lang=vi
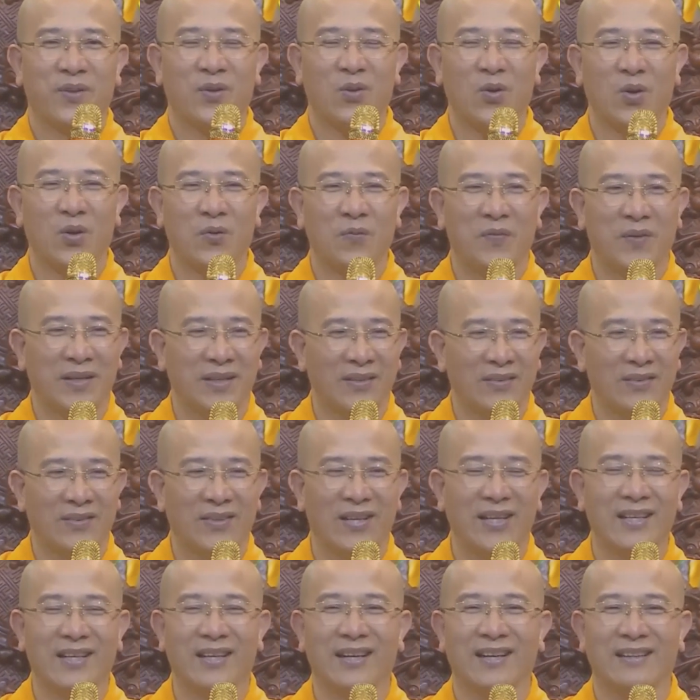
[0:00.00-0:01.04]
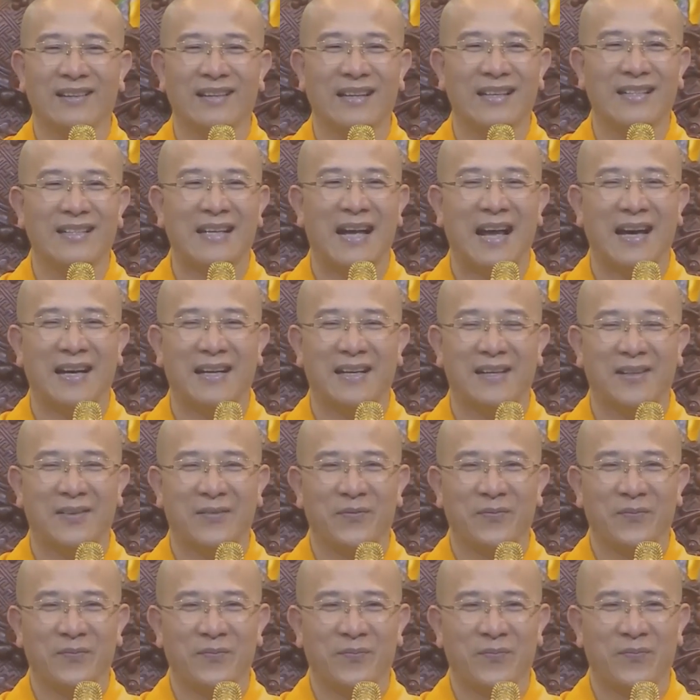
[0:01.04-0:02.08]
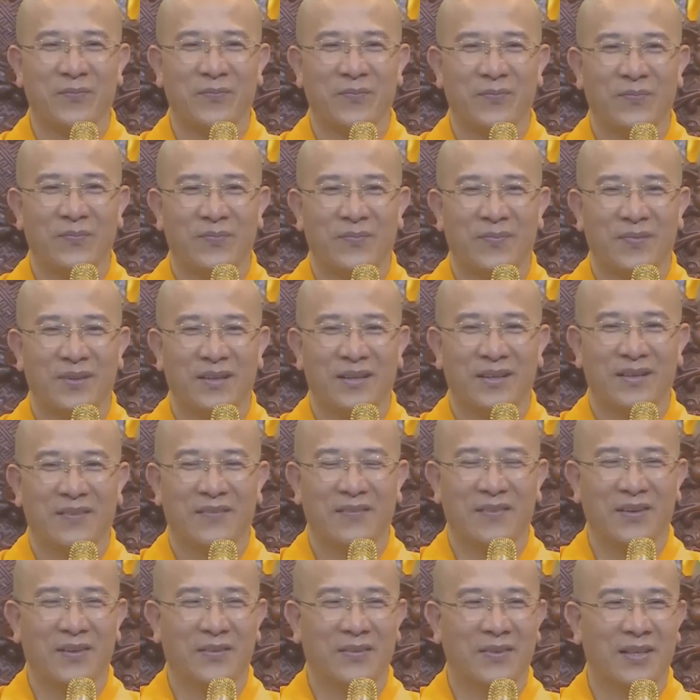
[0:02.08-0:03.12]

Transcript: Con vẫn thích ở tại gia cơ, và